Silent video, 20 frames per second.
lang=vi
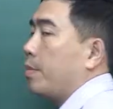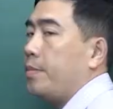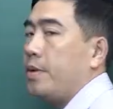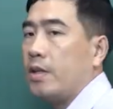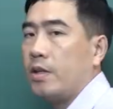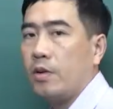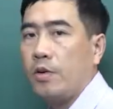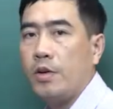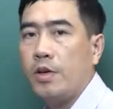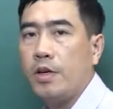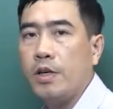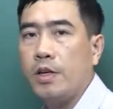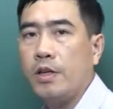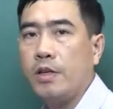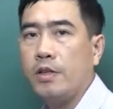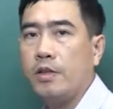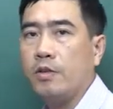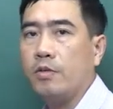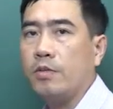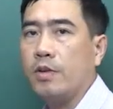biết thôi
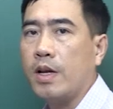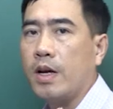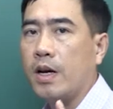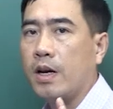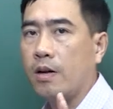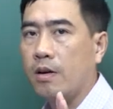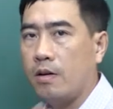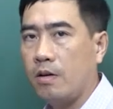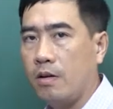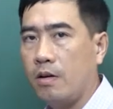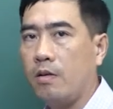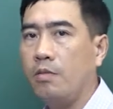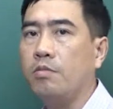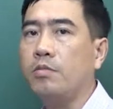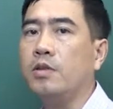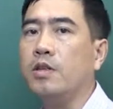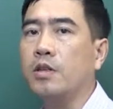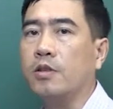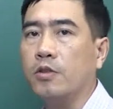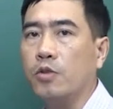chúng ta
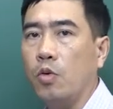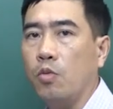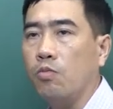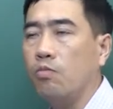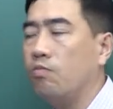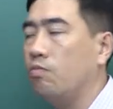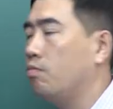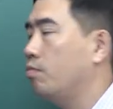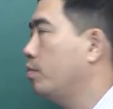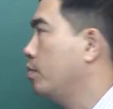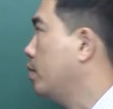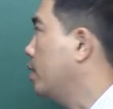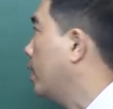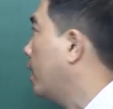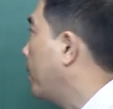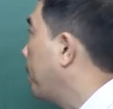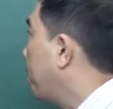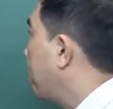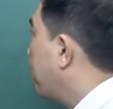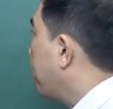không được dùng
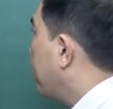nhá